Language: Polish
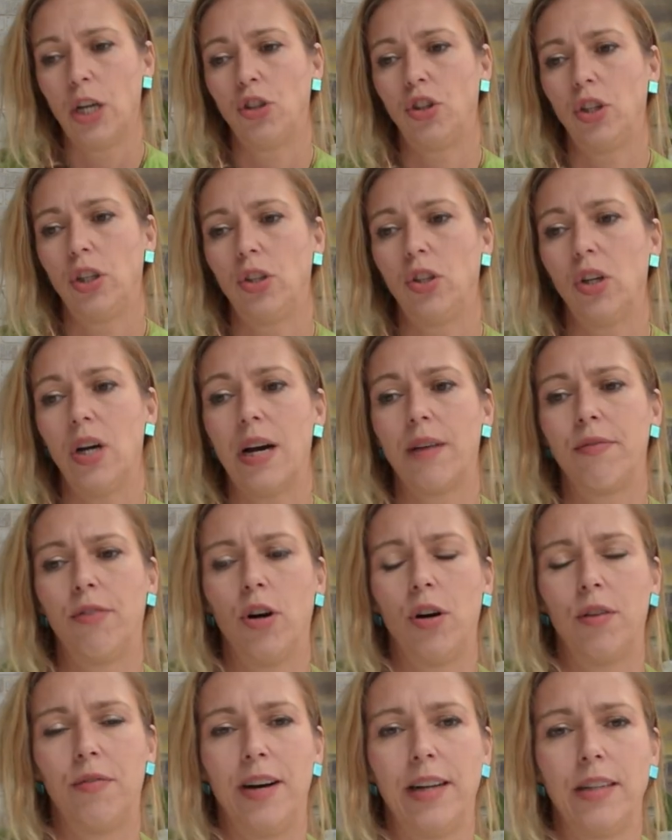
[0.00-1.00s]
Czyli to, jak
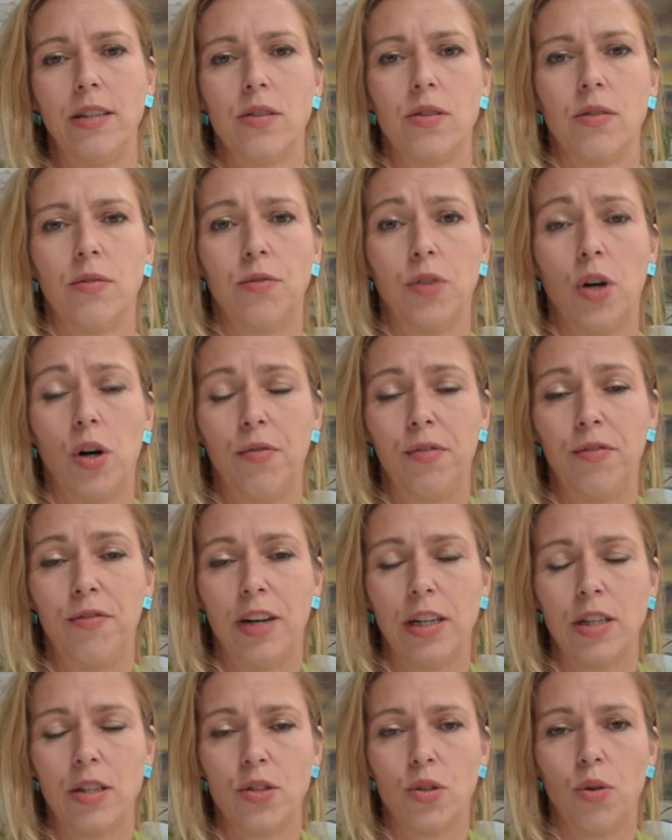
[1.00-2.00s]
wychowani,
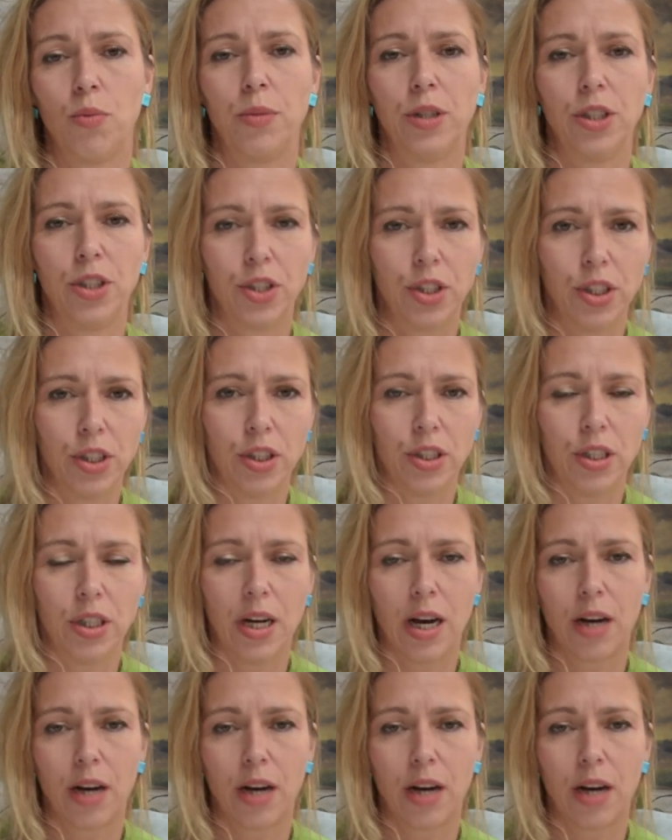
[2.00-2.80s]
wychowywani są mężczyźni,